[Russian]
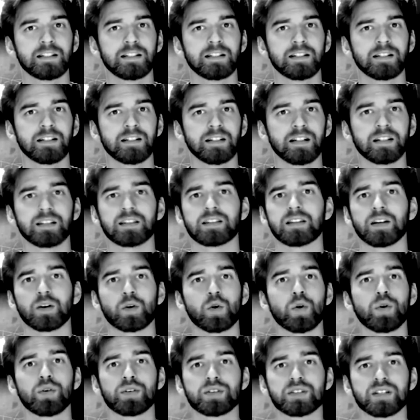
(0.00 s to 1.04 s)
От
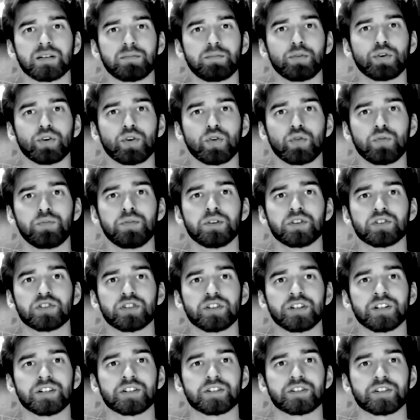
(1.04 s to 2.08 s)
такого забора
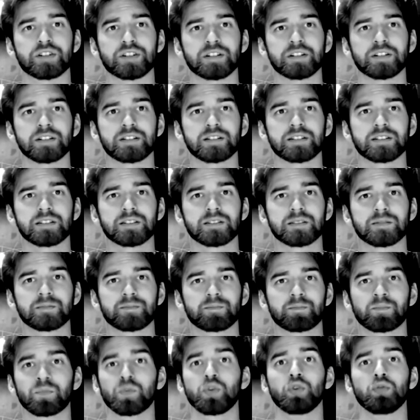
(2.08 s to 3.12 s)
убежишь,
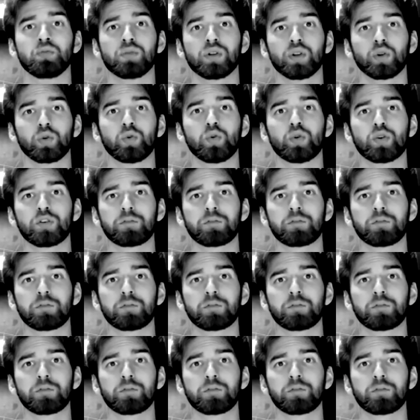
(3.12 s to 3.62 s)
думал Гуров,